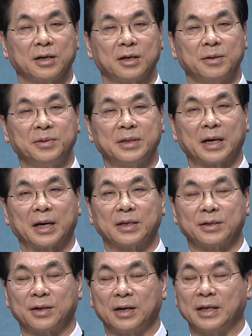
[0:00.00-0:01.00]
금상에
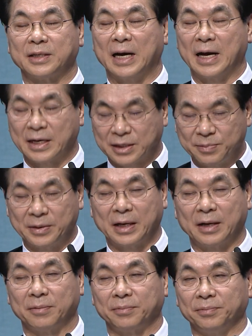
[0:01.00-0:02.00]
절을 하지
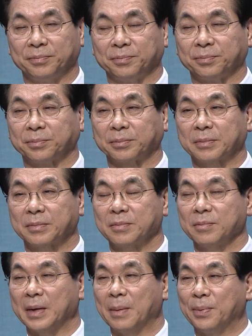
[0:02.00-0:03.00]
않았습니다.
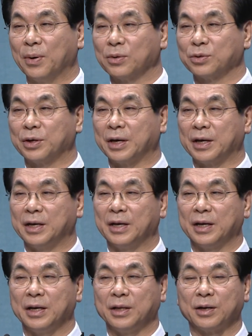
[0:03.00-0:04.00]
평소에
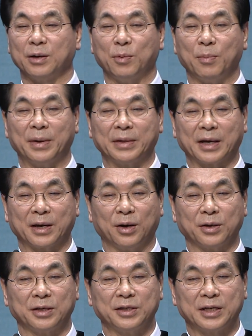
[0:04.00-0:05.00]
이들을 못마땅히
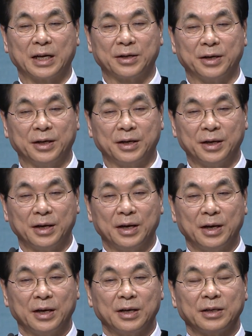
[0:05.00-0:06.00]
여기던 신하들이
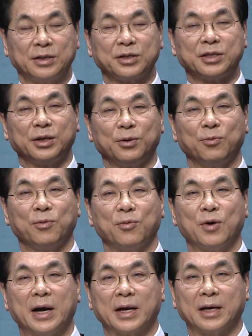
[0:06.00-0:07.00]
즉시
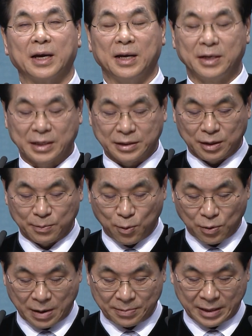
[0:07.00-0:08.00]
왕에게 이 사실을
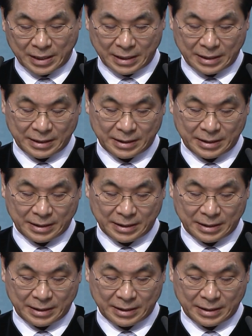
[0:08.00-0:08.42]
보고합니다.